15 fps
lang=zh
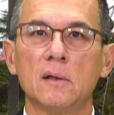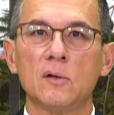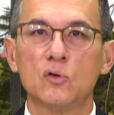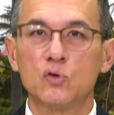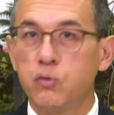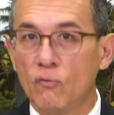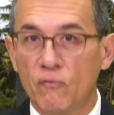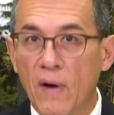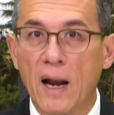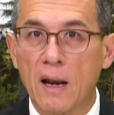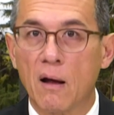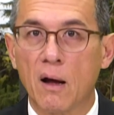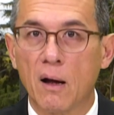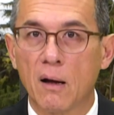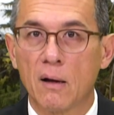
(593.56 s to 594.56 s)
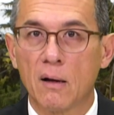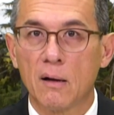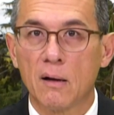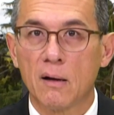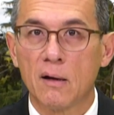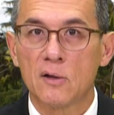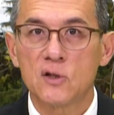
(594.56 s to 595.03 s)
触犯了
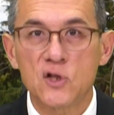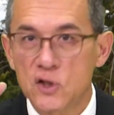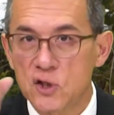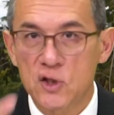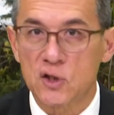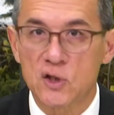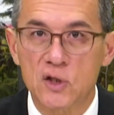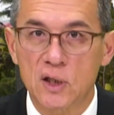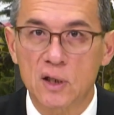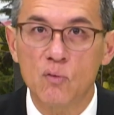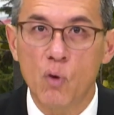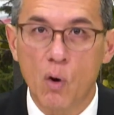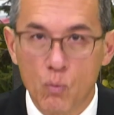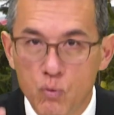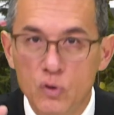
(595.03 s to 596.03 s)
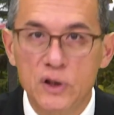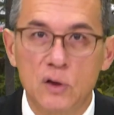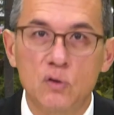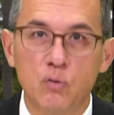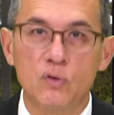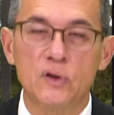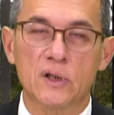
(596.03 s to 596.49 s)
是死刑或无期
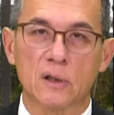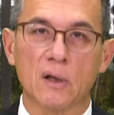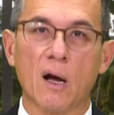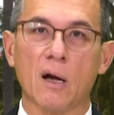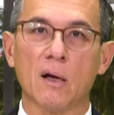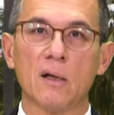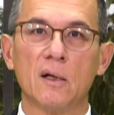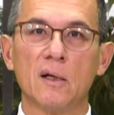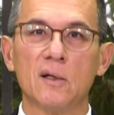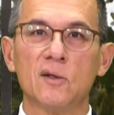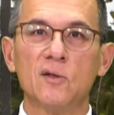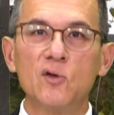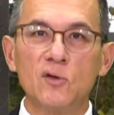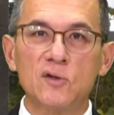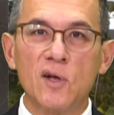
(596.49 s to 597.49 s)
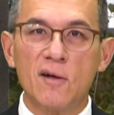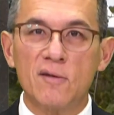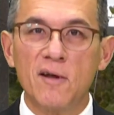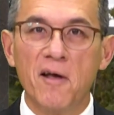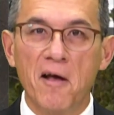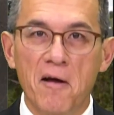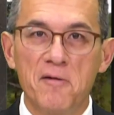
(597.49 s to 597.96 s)
徒刑啊！你就知道那
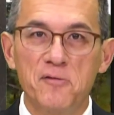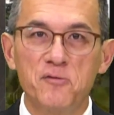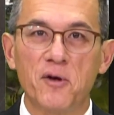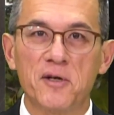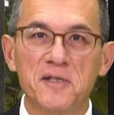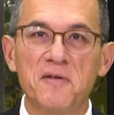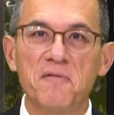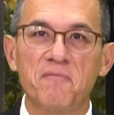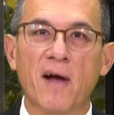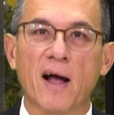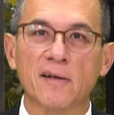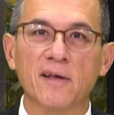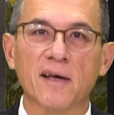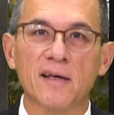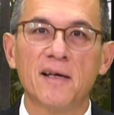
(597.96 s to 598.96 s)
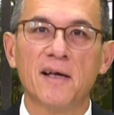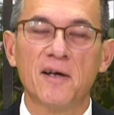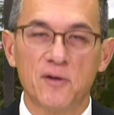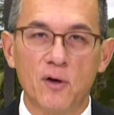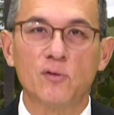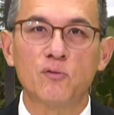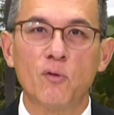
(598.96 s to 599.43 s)
个血腥法典
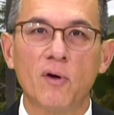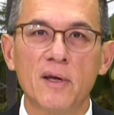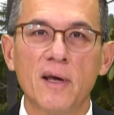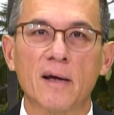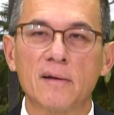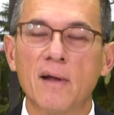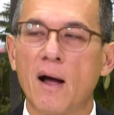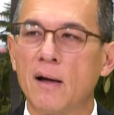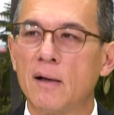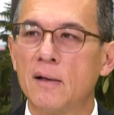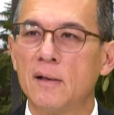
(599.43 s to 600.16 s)
有多严啊。